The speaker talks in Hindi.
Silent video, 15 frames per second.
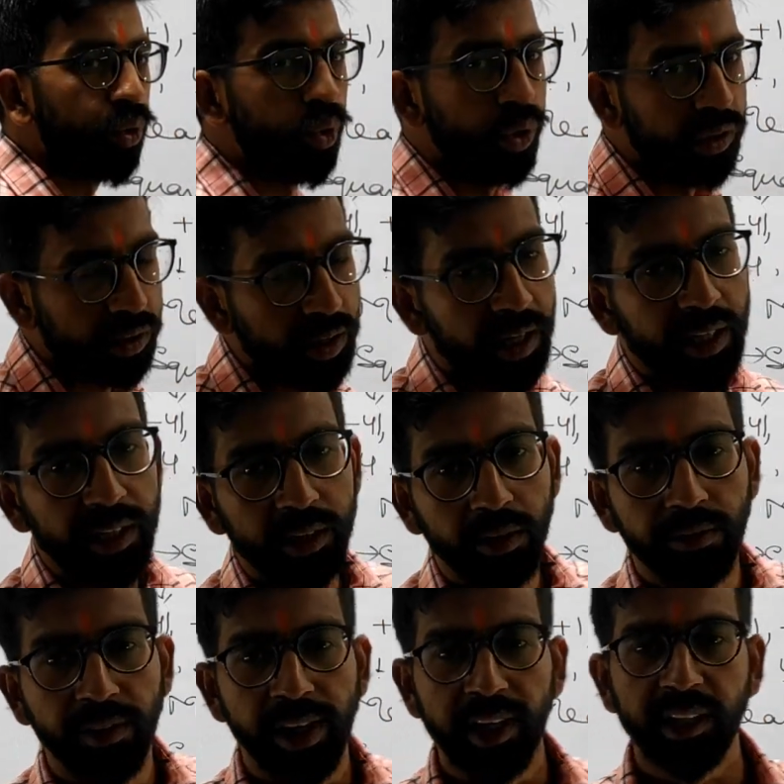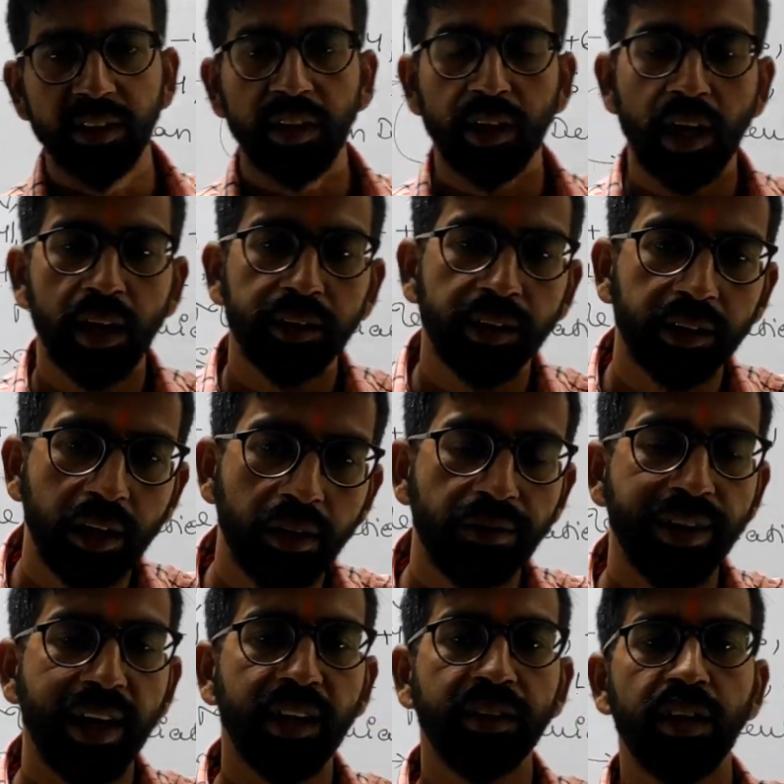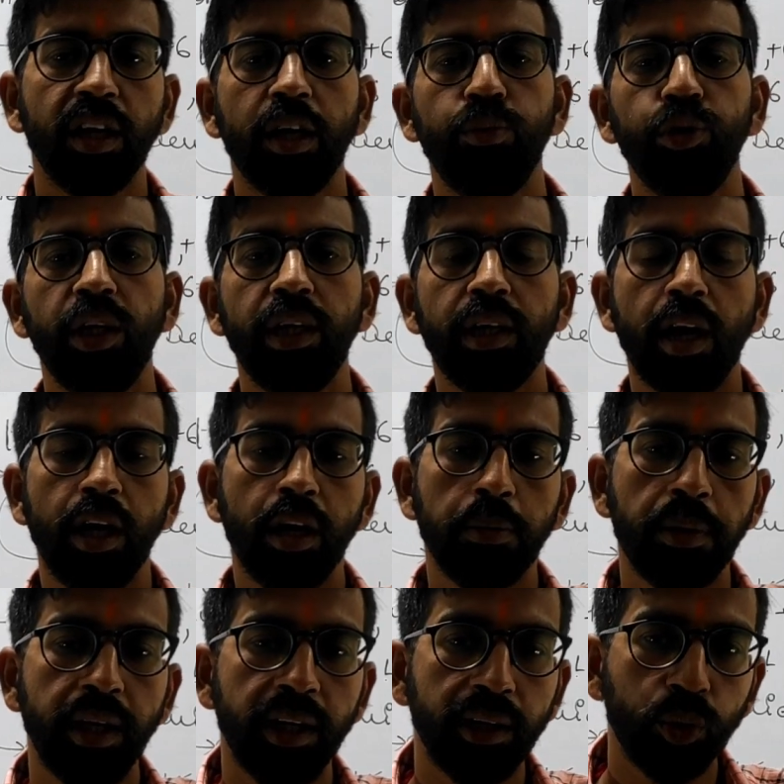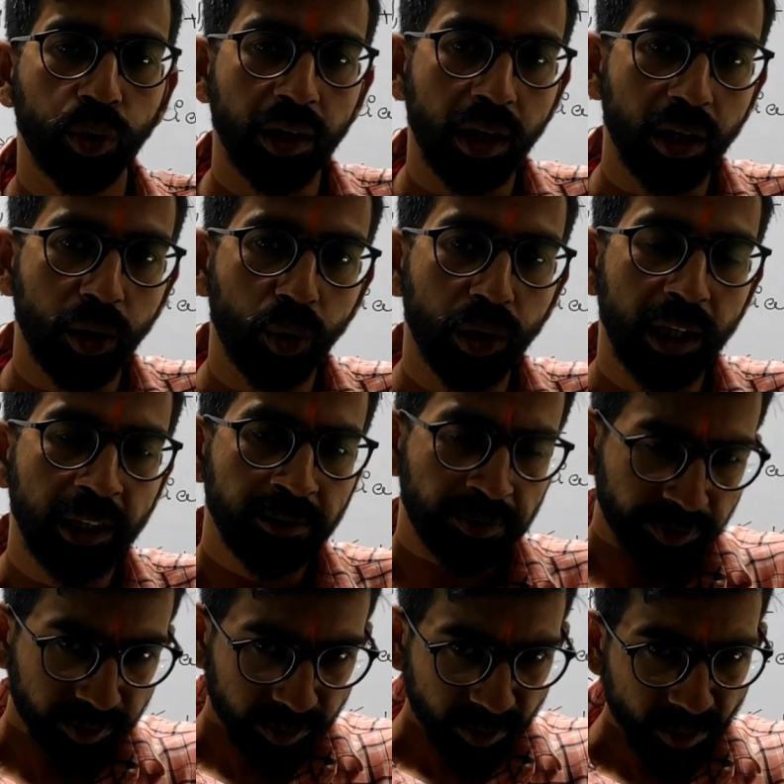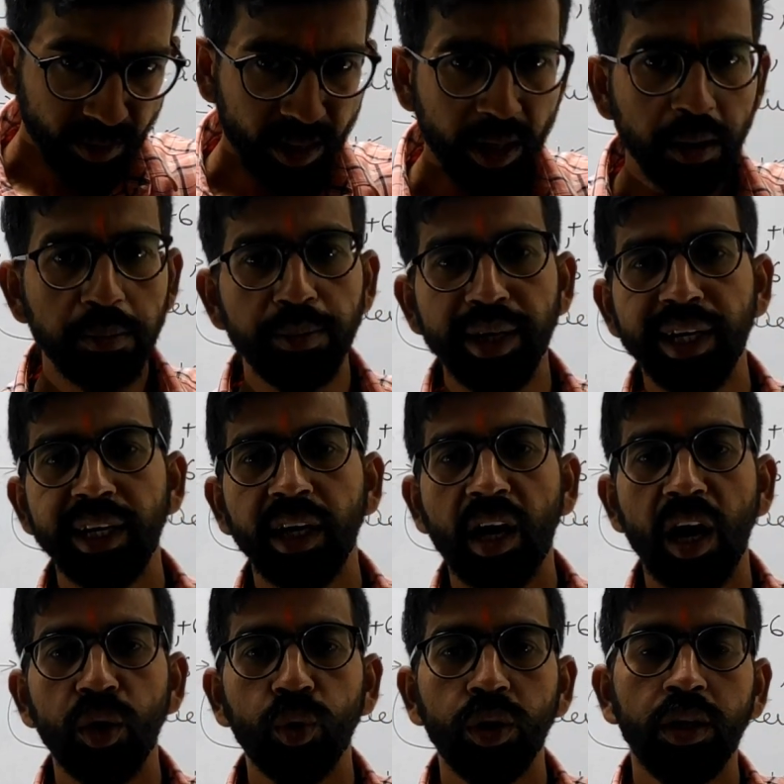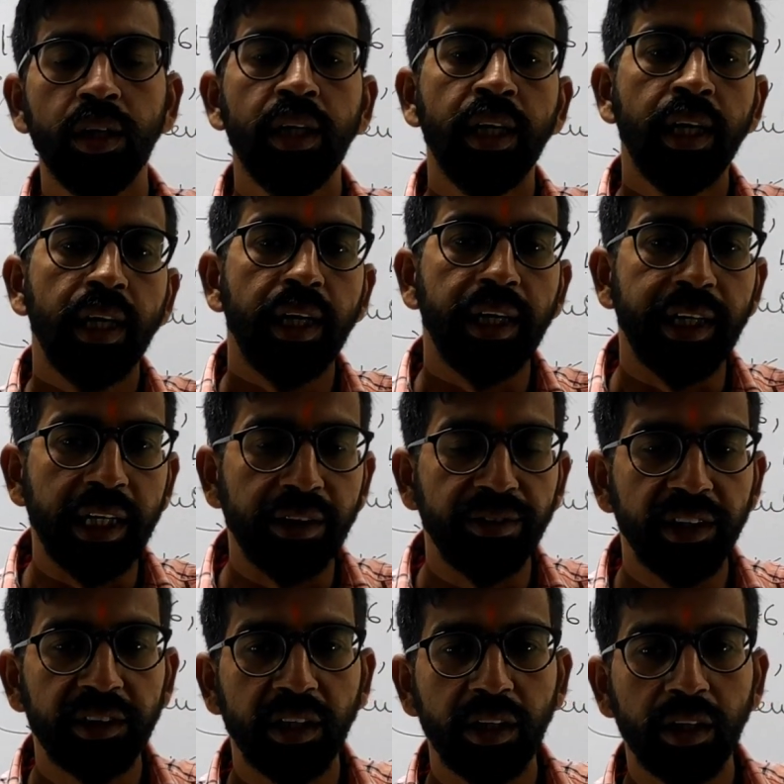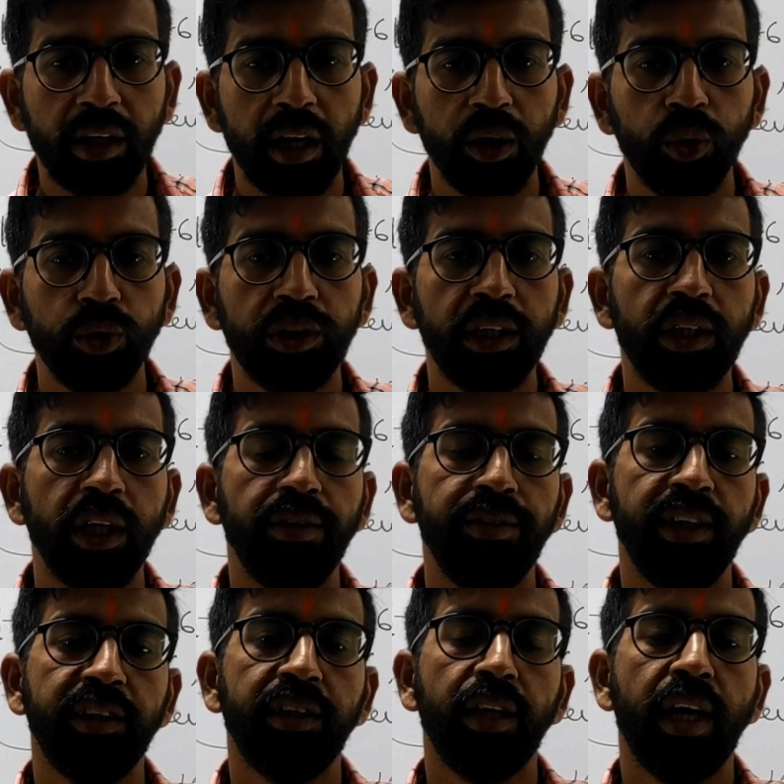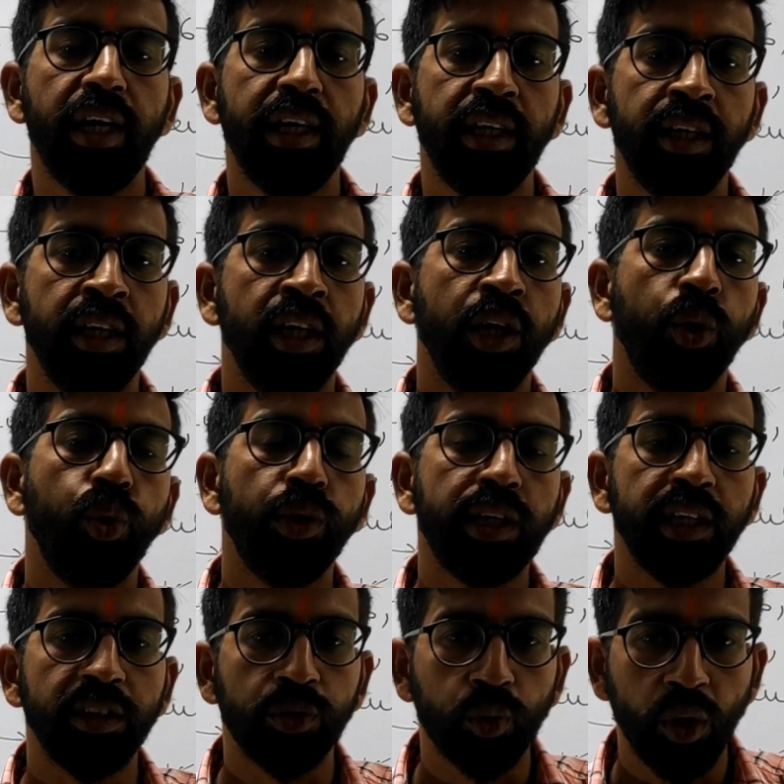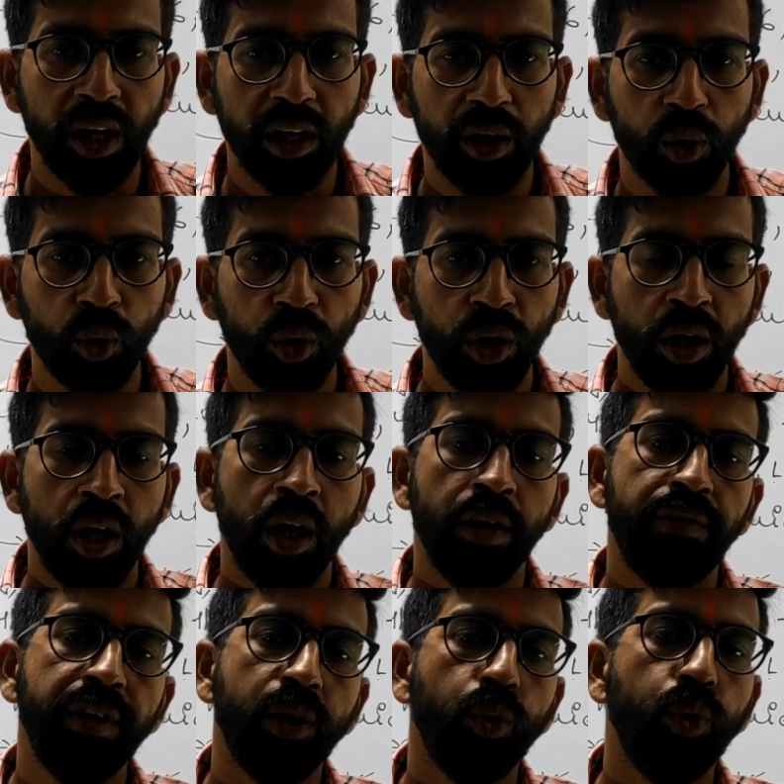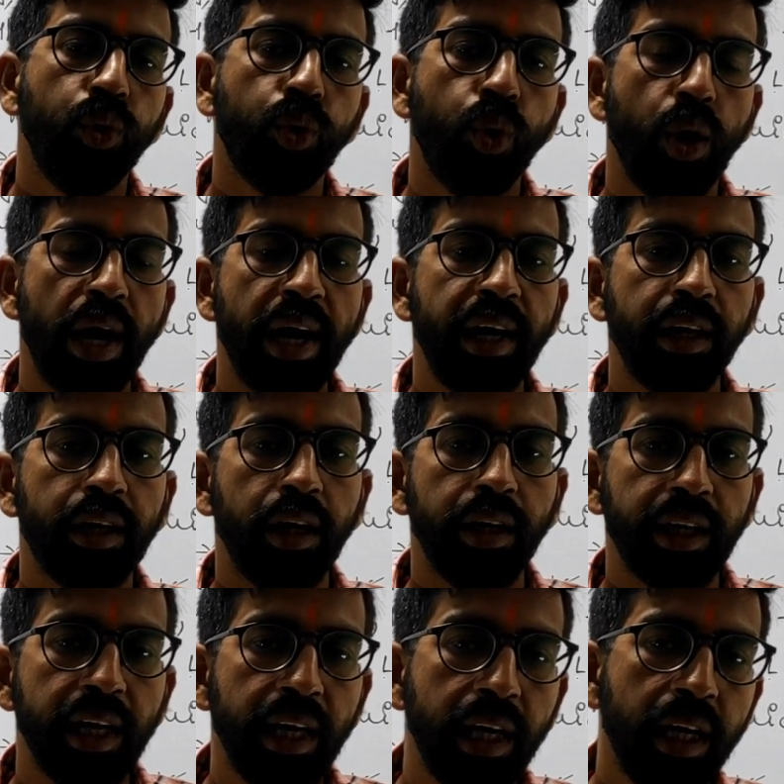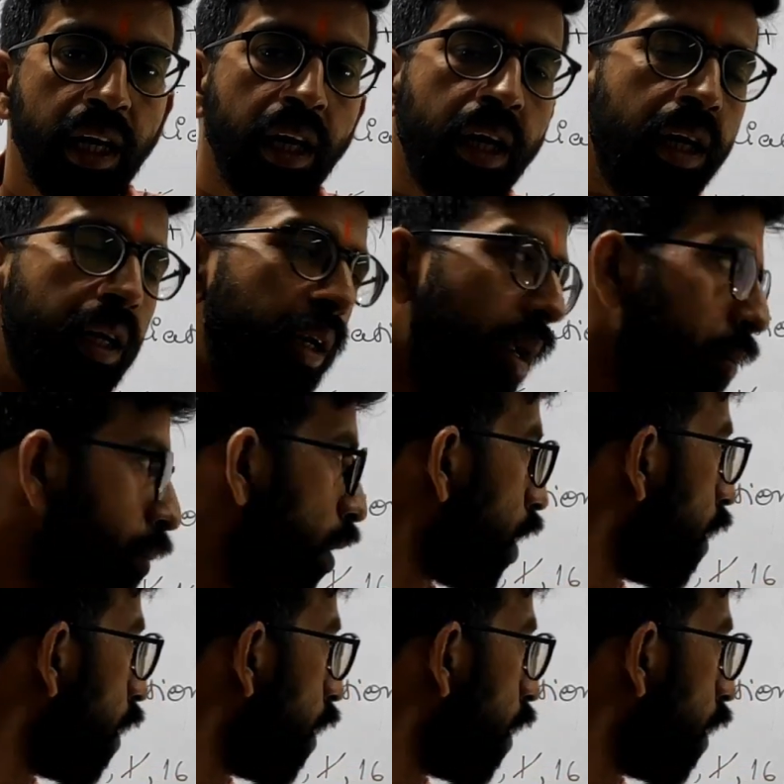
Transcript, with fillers: तो इस तरीके से हम वेरिएंस निकाल सकते हैं वेरिएंस अगर मुझे निकालना पड़ेगा तो क्या करोगे मीन निकालो डेविएशन निकालो जो डेविएशन आए हैं उनके स्क्वायर करो फिर उनको ऐड करके नंबर